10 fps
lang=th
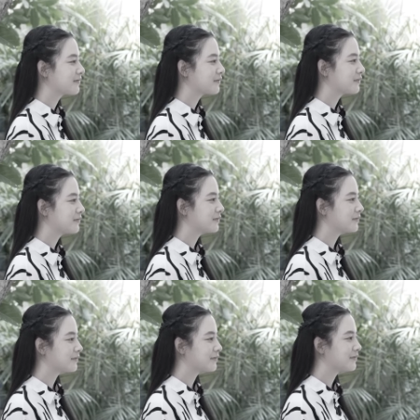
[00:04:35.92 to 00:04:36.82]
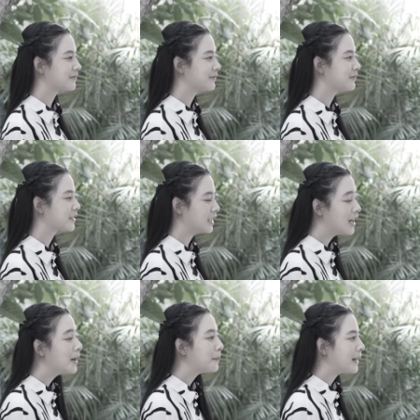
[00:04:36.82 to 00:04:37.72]
จะดีหรอคะท่านประธาน
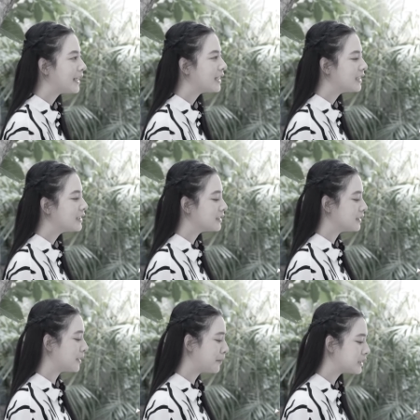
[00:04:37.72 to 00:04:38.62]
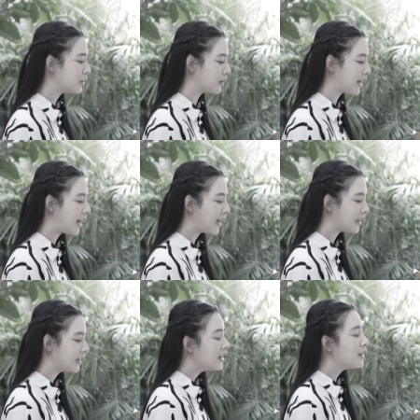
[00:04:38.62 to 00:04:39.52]
ไปเถอะ ฉันไปส่งได้
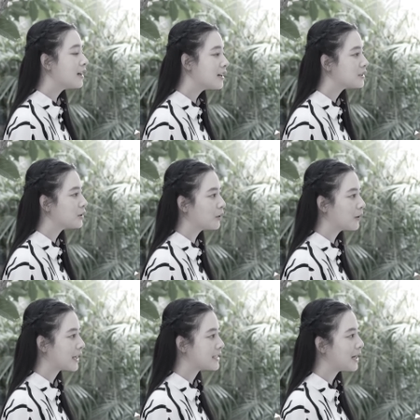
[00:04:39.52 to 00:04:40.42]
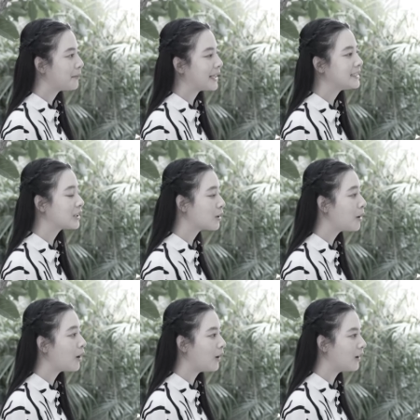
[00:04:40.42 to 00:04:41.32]
เธอส่งโลเคชั่นไหมาให้ฉันก็
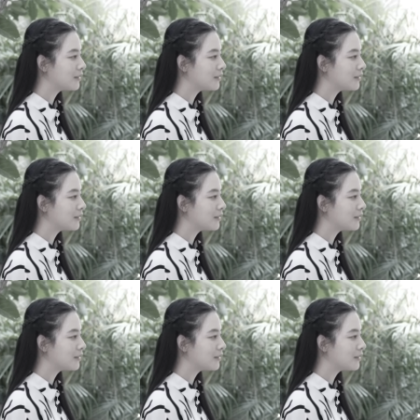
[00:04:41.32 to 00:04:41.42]
พอ